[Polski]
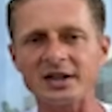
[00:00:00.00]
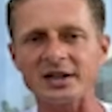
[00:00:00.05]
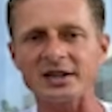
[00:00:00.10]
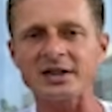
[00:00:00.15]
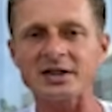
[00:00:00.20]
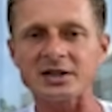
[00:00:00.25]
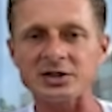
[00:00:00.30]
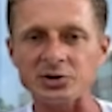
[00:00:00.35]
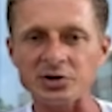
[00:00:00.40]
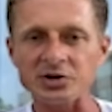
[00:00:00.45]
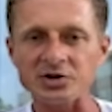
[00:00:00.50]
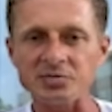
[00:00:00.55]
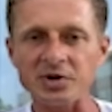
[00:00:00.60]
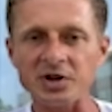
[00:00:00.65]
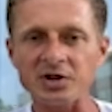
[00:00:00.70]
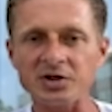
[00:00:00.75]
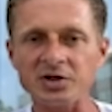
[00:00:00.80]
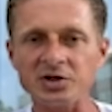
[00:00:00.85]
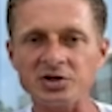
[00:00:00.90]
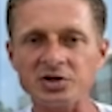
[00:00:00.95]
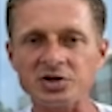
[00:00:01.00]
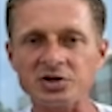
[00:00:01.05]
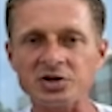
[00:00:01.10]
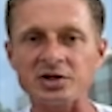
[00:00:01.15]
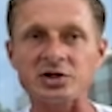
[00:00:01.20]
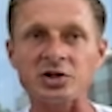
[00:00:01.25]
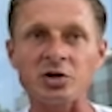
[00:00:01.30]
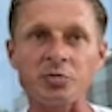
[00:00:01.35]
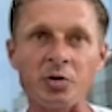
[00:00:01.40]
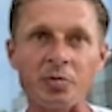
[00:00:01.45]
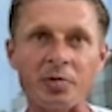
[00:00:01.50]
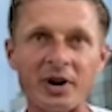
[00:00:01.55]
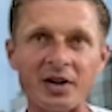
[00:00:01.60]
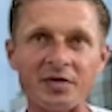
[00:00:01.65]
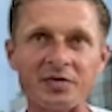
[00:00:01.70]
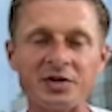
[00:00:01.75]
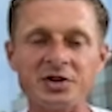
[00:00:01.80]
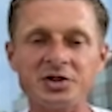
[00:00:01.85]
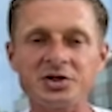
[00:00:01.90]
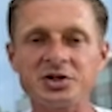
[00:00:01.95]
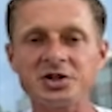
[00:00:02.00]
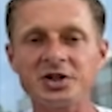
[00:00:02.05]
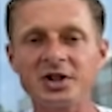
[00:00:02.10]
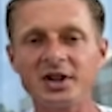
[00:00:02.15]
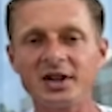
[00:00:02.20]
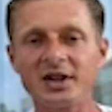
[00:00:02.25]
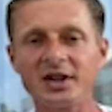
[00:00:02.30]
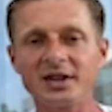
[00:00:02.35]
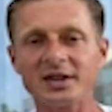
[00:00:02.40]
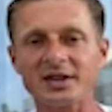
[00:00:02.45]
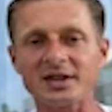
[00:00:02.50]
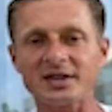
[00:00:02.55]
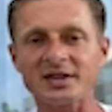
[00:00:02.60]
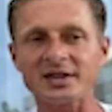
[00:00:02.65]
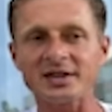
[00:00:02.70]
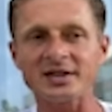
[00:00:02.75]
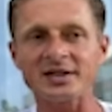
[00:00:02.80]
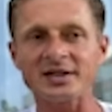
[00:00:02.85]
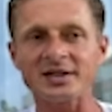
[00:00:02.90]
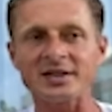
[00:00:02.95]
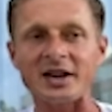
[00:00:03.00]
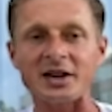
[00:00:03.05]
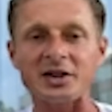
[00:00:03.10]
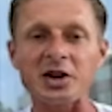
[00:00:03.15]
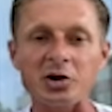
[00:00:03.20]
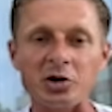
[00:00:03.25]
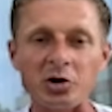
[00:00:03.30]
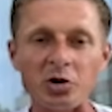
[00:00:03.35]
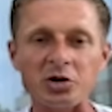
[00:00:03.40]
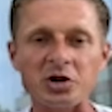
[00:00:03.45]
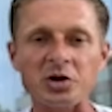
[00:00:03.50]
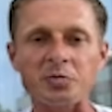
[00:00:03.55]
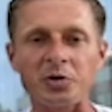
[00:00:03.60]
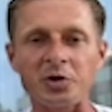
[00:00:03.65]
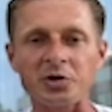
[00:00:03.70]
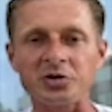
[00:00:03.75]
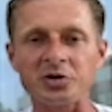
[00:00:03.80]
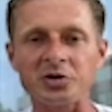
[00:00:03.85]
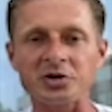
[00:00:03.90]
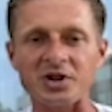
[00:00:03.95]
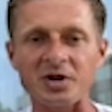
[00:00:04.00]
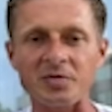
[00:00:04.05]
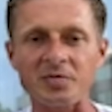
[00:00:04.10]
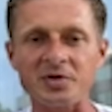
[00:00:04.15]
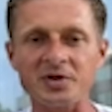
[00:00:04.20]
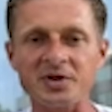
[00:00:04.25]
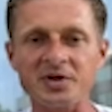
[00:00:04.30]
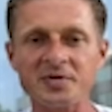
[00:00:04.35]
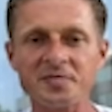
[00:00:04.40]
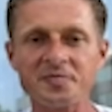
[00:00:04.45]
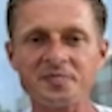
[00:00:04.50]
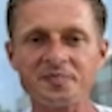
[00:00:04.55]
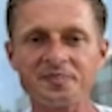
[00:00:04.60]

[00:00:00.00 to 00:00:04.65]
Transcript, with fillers: y, co zmienić, co poprawić, y, jakie kroki podjąć, aby